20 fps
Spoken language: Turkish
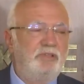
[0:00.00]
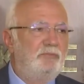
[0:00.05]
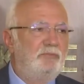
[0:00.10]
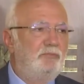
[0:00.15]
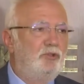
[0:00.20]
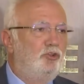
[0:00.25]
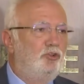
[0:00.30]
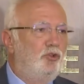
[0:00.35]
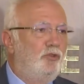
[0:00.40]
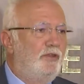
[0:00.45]
1
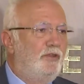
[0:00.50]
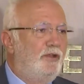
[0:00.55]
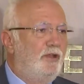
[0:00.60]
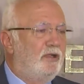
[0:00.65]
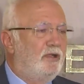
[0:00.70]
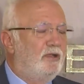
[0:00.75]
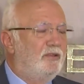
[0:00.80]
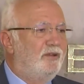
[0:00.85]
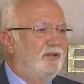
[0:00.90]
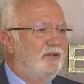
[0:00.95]
milyon
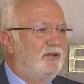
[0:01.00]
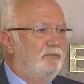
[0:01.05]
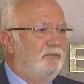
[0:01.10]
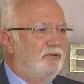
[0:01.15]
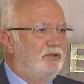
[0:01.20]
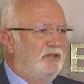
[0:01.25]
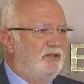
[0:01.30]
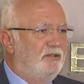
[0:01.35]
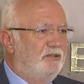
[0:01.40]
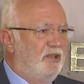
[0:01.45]
liraya kadar
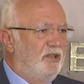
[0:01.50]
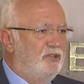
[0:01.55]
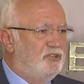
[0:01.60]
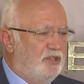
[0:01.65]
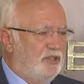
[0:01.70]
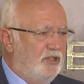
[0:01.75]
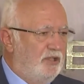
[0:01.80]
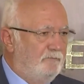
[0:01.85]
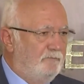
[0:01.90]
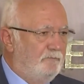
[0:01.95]
yapılan
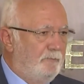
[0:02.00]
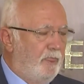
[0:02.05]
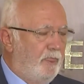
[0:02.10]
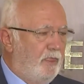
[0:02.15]
desteği